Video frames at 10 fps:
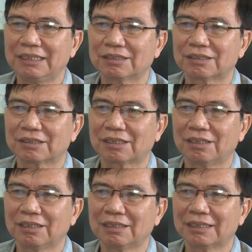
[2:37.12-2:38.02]
nó còn
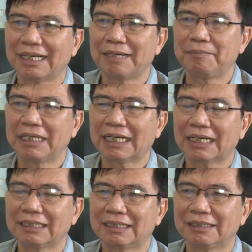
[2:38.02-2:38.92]
có thêm những
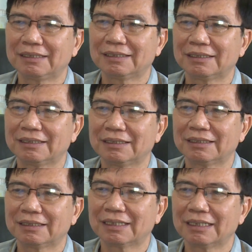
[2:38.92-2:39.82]
cái
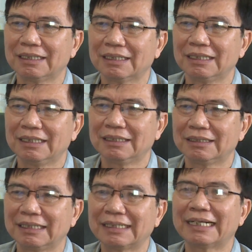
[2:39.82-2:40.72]
cái cái, cái
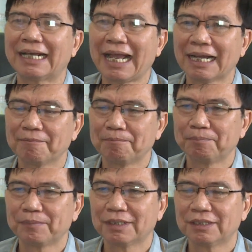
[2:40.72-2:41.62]
chính sách khác,
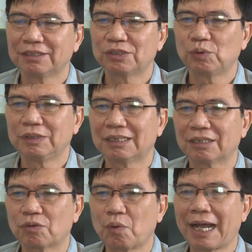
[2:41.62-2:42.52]
ví dụ như
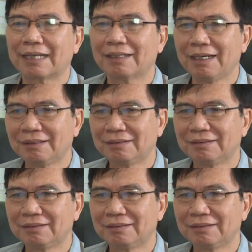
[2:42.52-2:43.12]
là quà Tết,